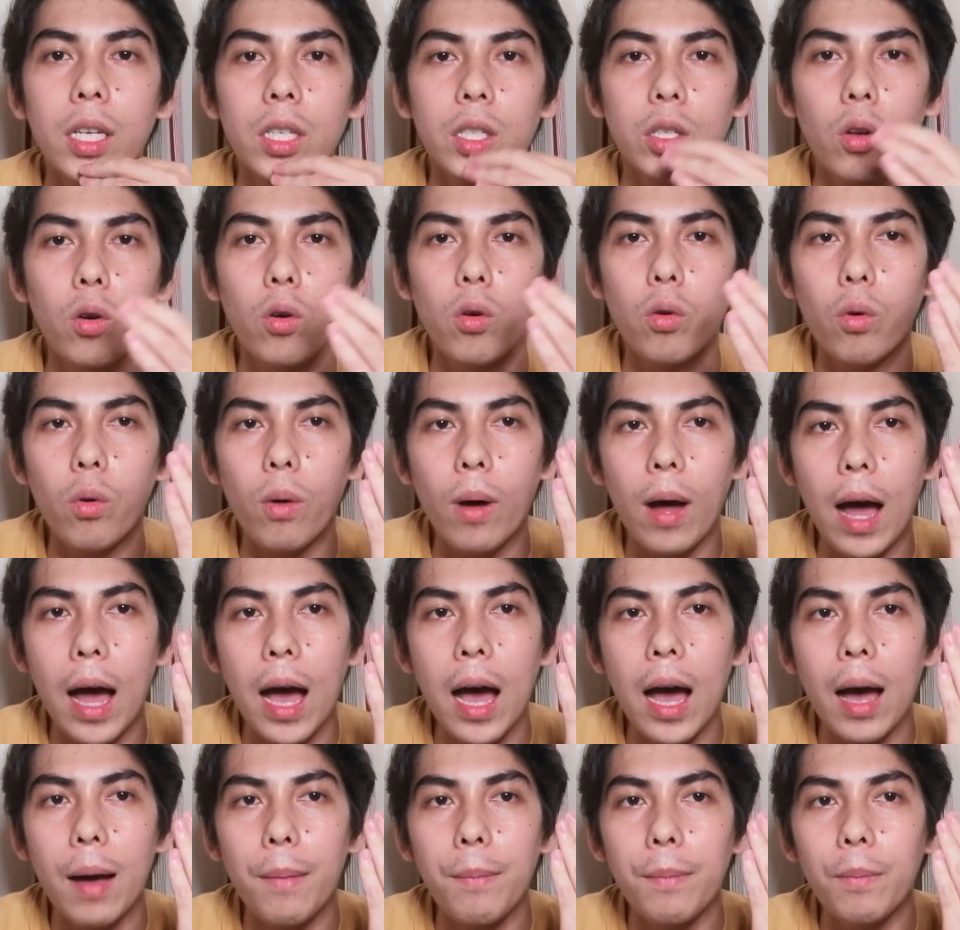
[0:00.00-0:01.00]
So,
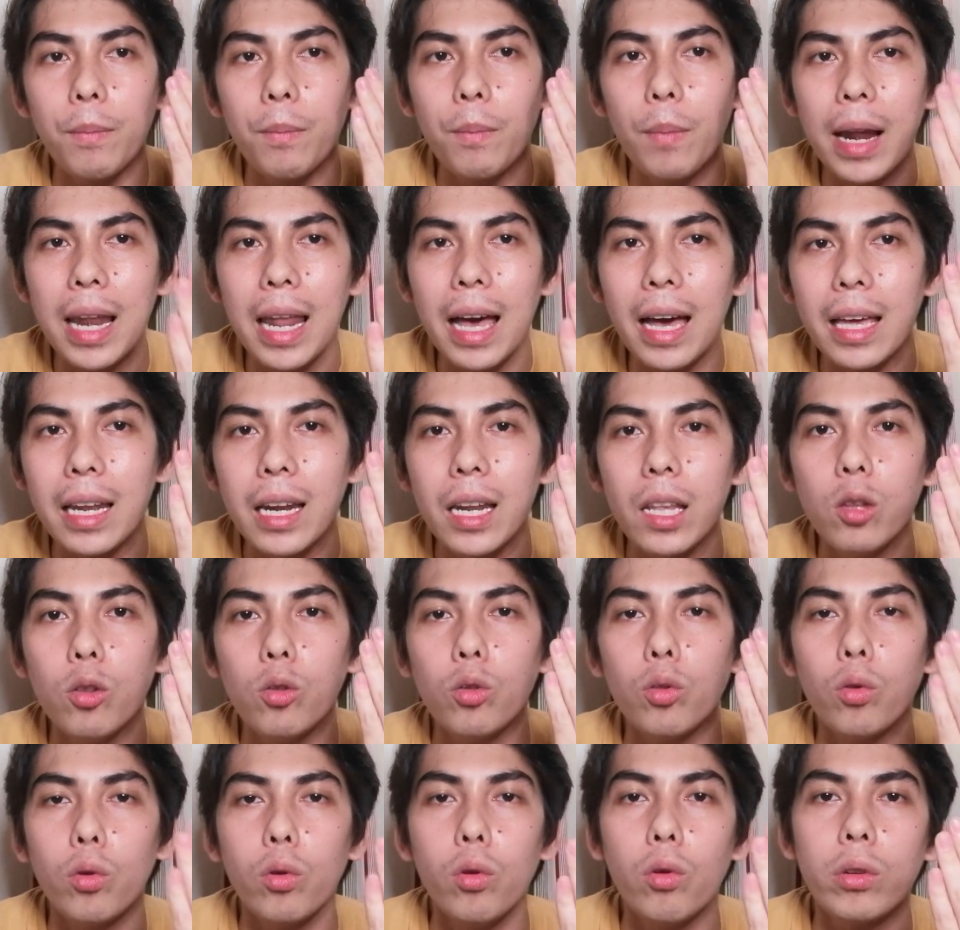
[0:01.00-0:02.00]
um, malaki
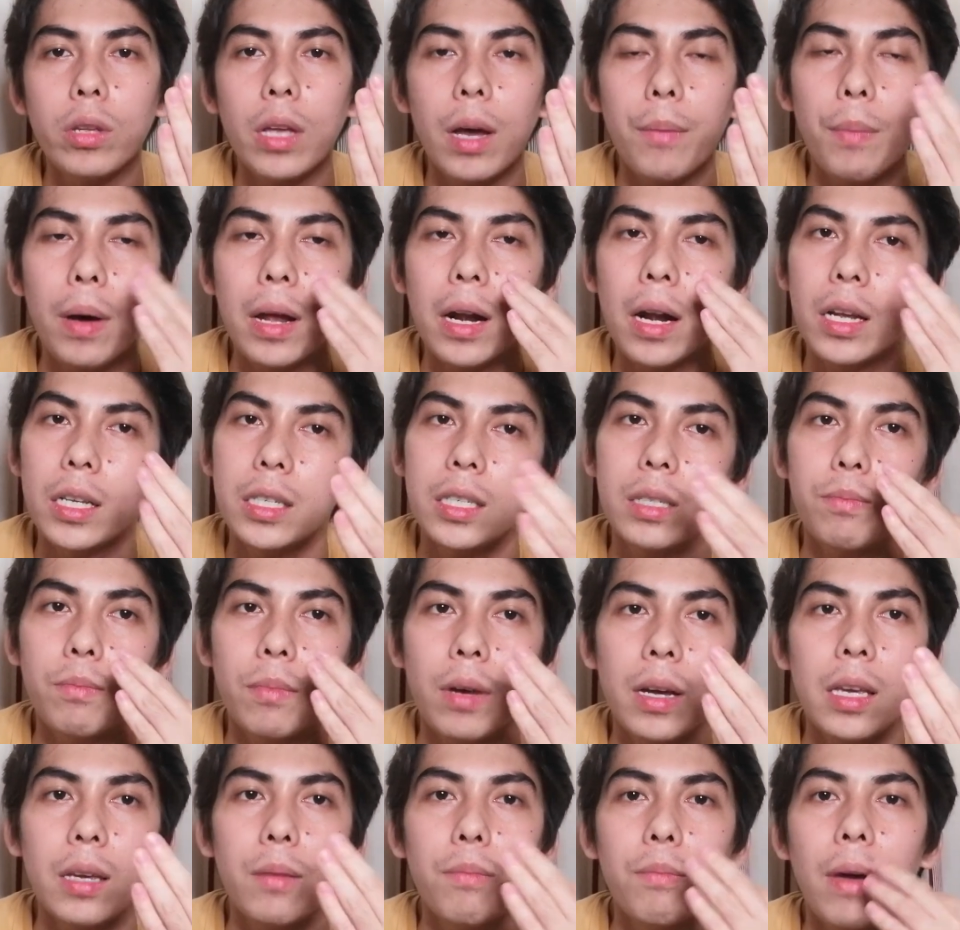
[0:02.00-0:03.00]
rin yung tulong niya para
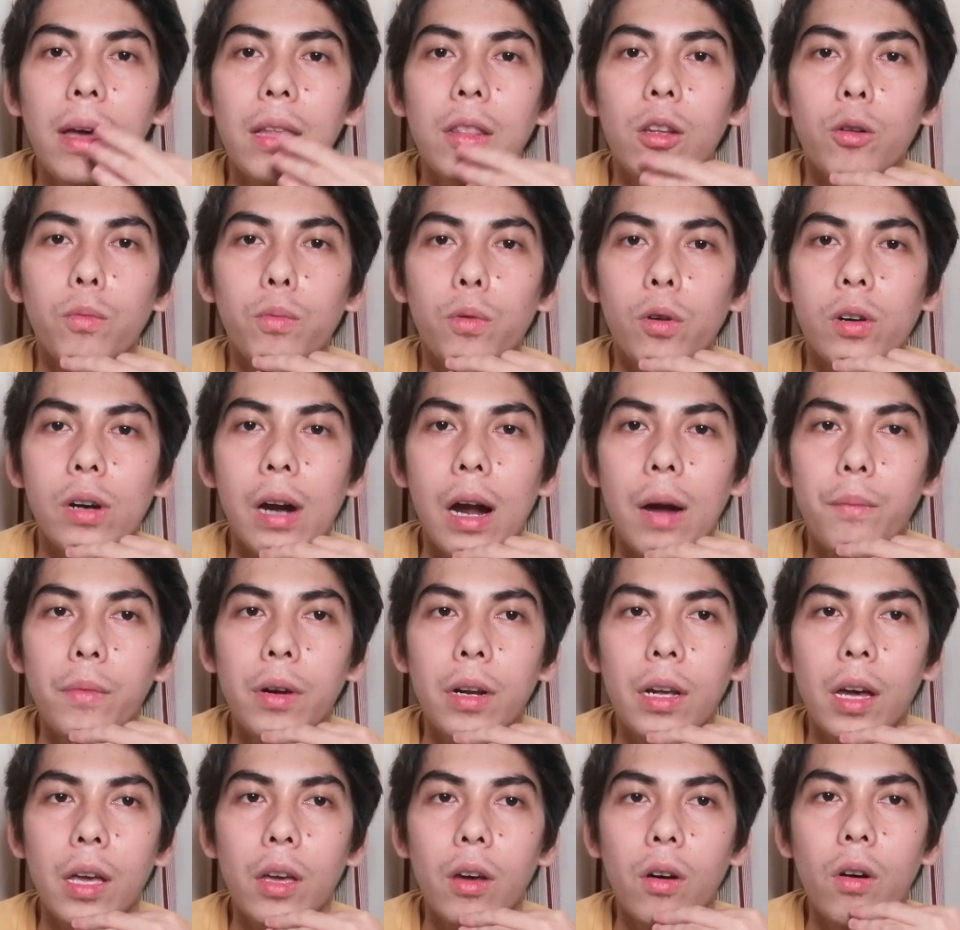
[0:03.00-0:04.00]
maging better
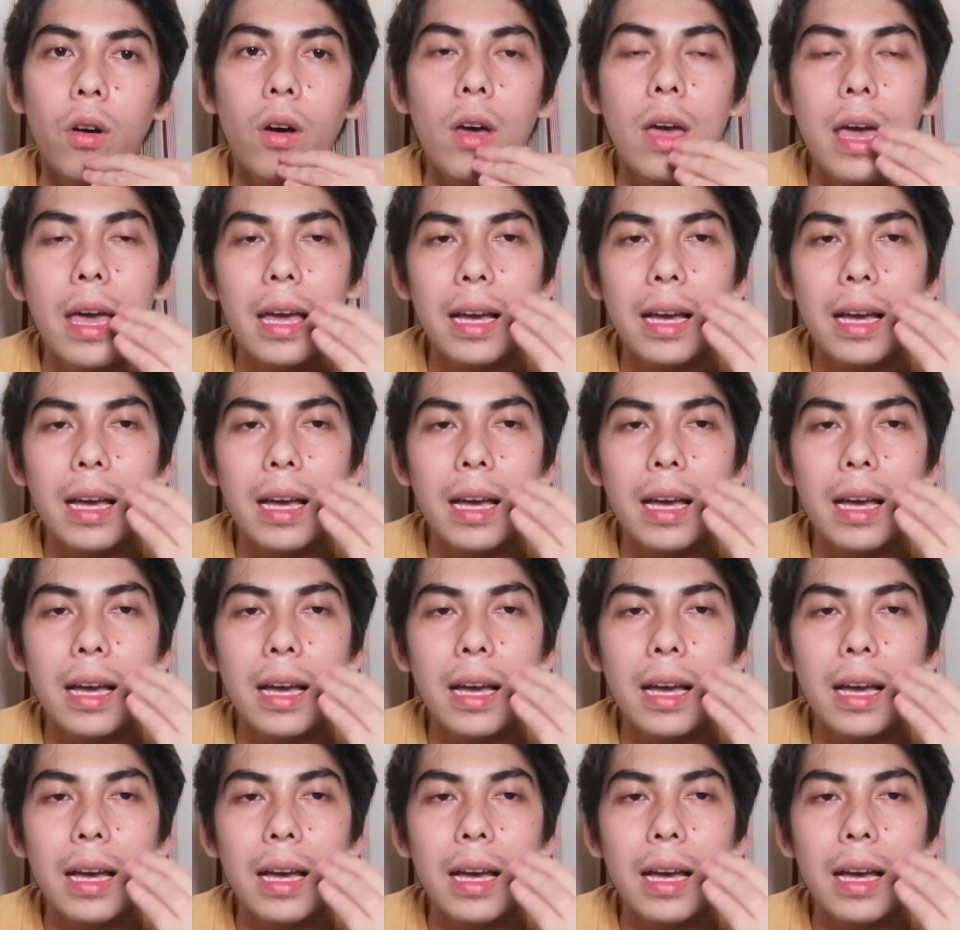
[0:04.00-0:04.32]
programmer kayo.